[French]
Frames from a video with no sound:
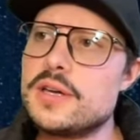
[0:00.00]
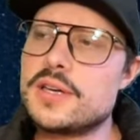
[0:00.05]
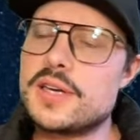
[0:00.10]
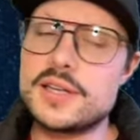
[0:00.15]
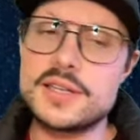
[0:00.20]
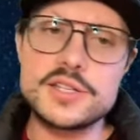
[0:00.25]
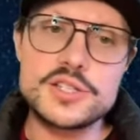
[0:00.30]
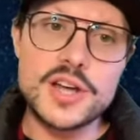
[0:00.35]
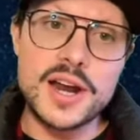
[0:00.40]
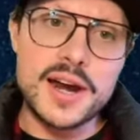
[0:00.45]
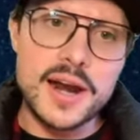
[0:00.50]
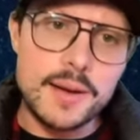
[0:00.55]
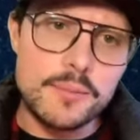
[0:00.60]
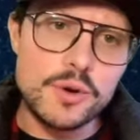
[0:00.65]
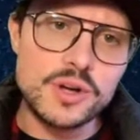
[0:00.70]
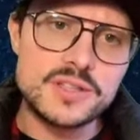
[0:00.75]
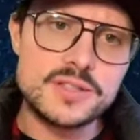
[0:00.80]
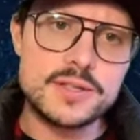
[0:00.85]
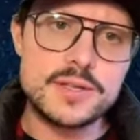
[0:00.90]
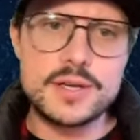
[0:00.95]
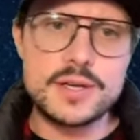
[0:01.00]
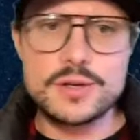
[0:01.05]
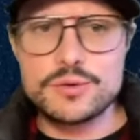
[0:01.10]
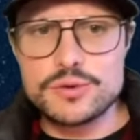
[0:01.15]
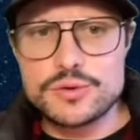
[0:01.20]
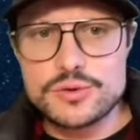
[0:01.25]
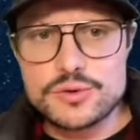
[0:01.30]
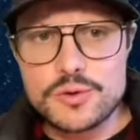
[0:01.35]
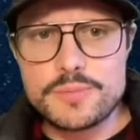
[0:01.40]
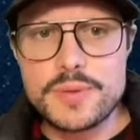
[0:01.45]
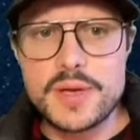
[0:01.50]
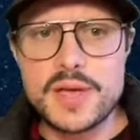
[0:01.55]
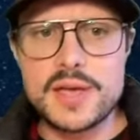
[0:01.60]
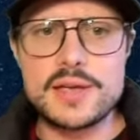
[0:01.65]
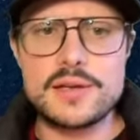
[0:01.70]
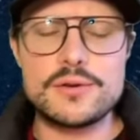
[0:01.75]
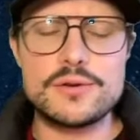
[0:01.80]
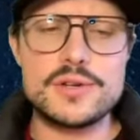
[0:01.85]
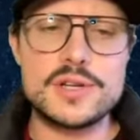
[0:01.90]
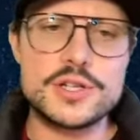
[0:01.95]
qui est déjà la moitié de ce que
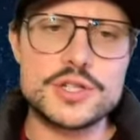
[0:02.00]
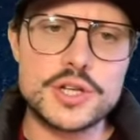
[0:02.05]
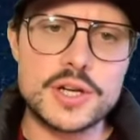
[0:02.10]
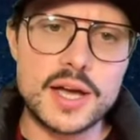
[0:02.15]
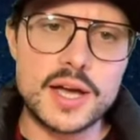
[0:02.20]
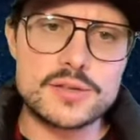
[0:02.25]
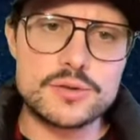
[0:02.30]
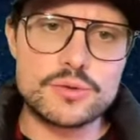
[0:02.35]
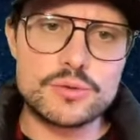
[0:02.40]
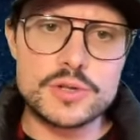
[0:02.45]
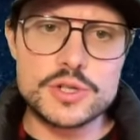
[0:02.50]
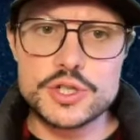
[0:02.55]
payent les générations.